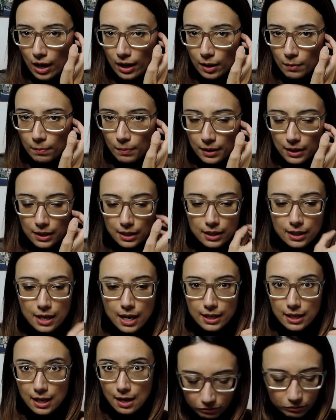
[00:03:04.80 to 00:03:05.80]
a
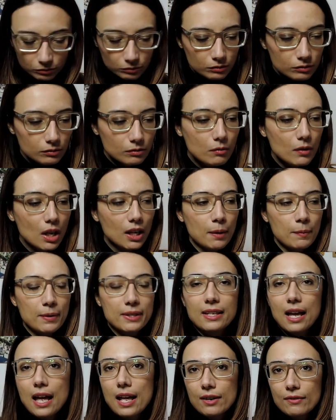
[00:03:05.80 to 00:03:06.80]
reperire che
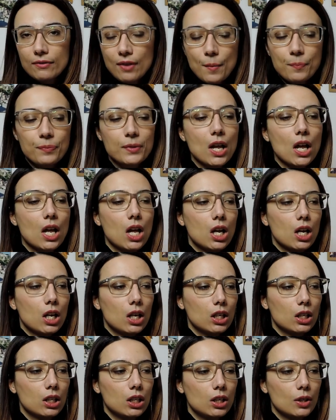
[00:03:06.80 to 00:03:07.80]
mi serve.
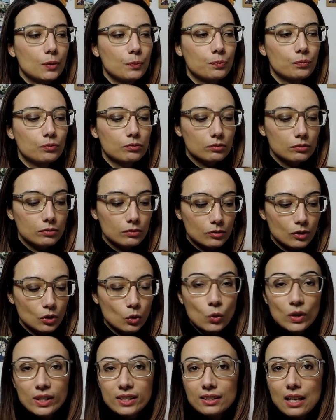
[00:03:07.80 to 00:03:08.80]
Um,
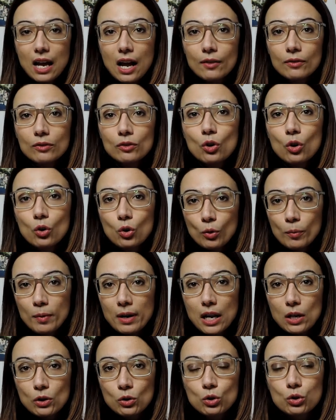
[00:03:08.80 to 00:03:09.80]
quest'anno,
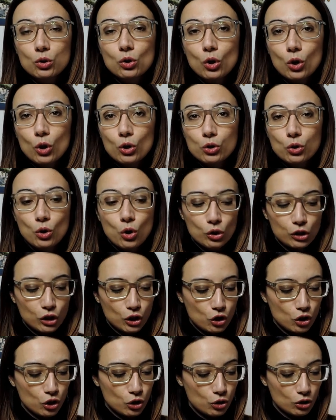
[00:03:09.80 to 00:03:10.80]
come l'anno scorso, ho
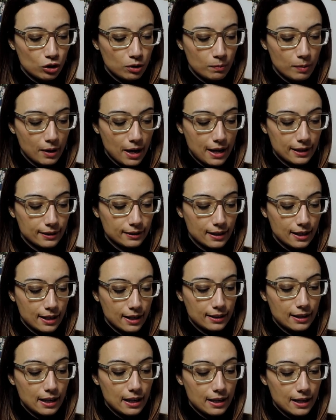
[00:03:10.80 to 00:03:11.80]
deciso di
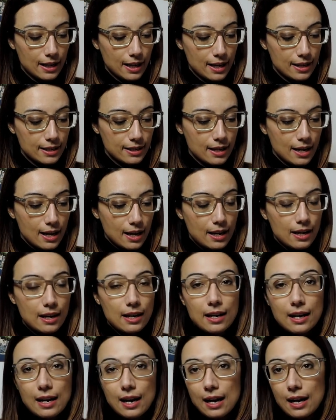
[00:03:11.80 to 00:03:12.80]
prendere da lei
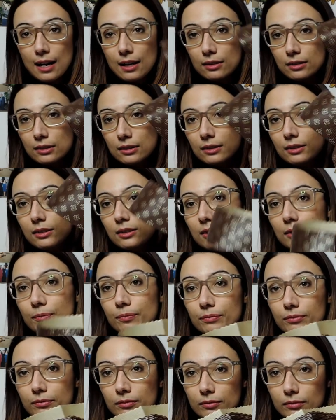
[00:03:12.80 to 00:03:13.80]
la,
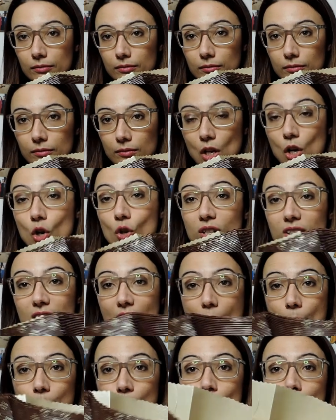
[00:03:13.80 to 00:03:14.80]
um, lo
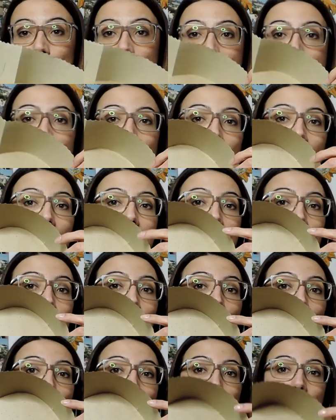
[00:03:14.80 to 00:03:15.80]
stampo per la
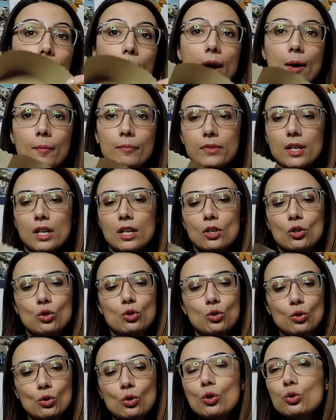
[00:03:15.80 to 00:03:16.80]
colomba.
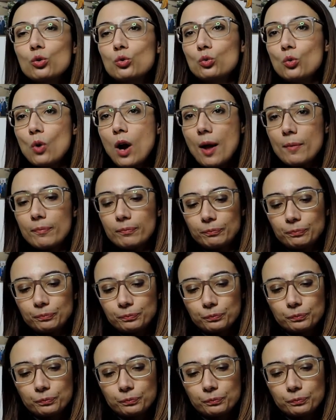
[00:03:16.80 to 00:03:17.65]
Sono due,